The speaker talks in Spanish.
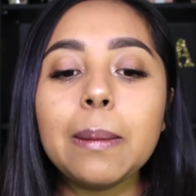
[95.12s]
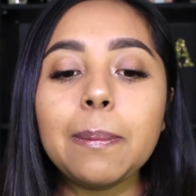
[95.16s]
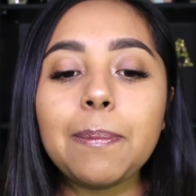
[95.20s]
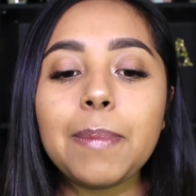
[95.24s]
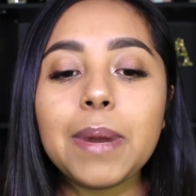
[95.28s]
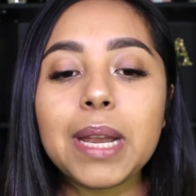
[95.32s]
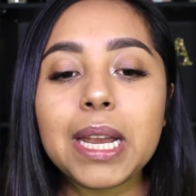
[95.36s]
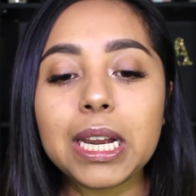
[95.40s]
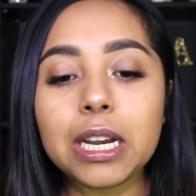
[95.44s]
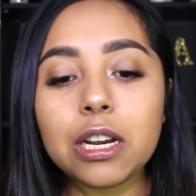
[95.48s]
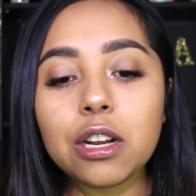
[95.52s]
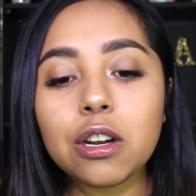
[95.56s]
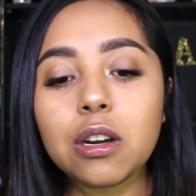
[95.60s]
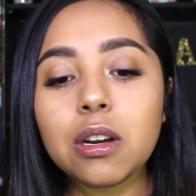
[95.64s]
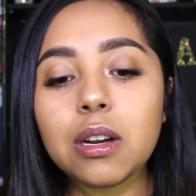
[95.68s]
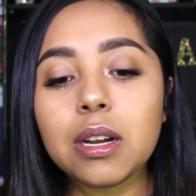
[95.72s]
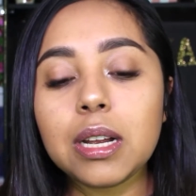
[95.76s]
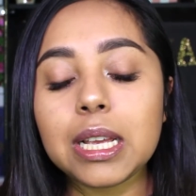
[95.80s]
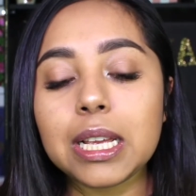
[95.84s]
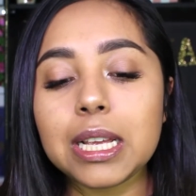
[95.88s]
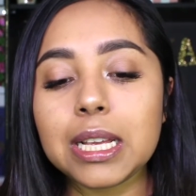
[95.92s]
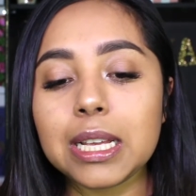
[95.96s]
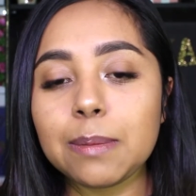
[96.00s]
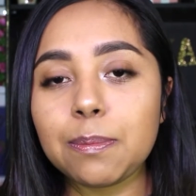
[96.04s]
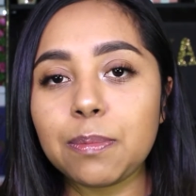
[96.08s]
pero
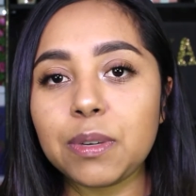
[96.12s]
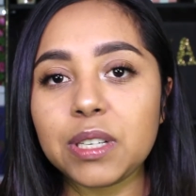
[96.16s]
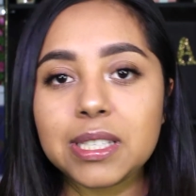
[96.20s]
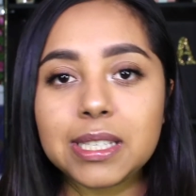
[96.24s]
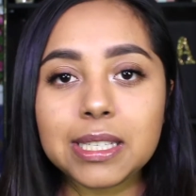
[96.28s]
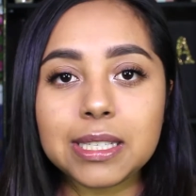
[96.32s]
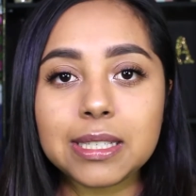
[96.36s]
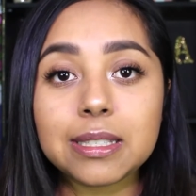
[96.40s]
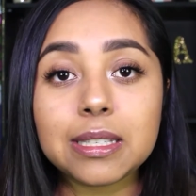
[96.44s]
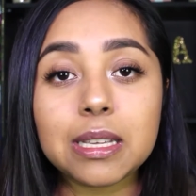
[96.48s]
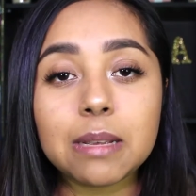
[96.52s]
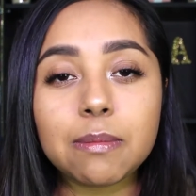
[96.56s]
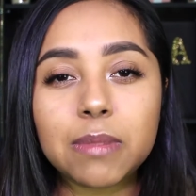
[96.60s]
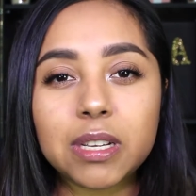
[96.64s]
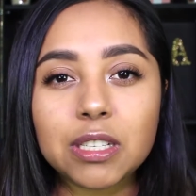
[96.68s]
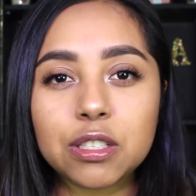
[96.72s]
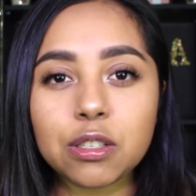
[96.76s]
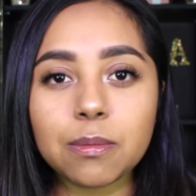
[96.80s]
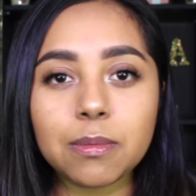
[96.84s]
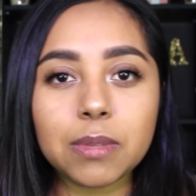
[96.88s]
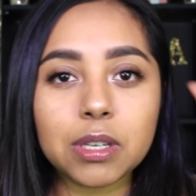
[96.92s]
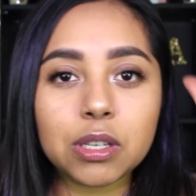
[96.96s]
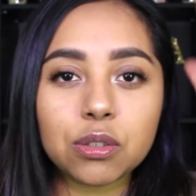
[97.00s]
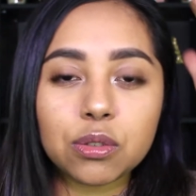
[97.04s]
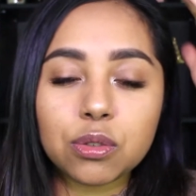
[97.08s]
eh, pues hice
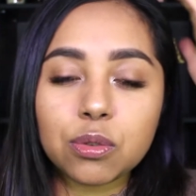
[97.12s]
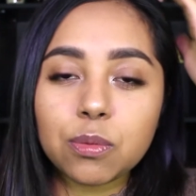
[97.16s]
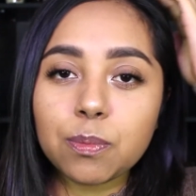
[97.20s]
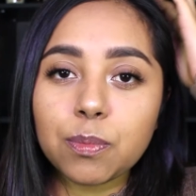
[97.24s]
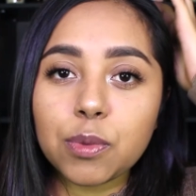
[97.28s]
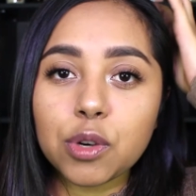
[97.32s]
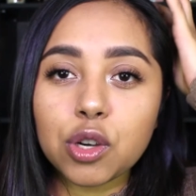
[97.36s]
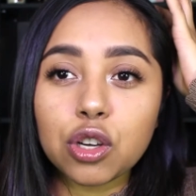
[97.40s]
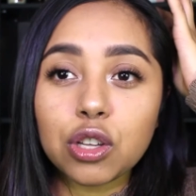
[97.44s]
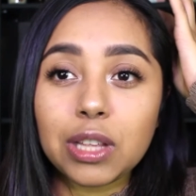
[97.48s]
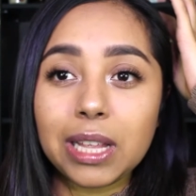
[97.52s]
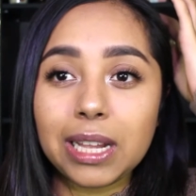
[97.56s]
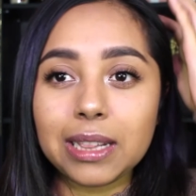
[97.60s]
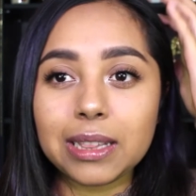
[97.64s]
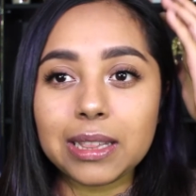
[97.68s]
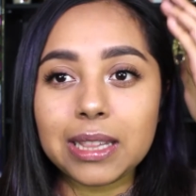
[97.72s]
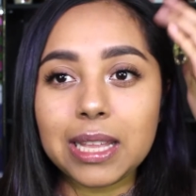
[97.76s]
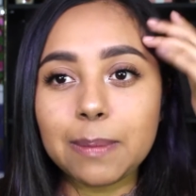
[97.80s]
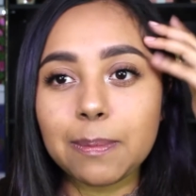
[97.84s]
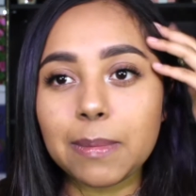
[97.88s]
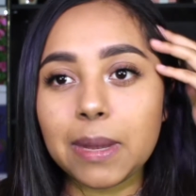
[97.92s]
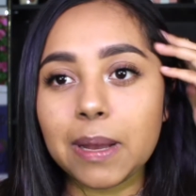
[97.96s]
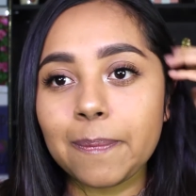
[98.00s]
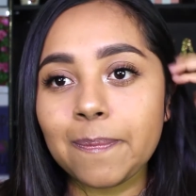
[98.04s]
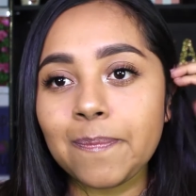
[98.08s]
más o menos un poco del
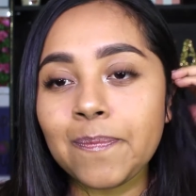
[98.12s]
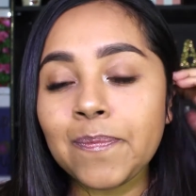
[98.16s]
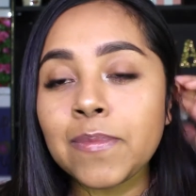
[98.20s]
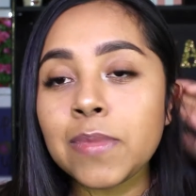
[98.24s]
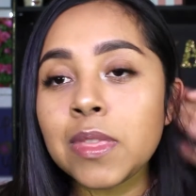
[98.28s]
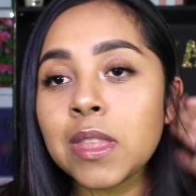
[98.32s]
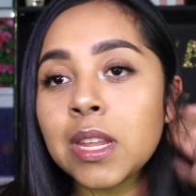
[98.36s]
tema.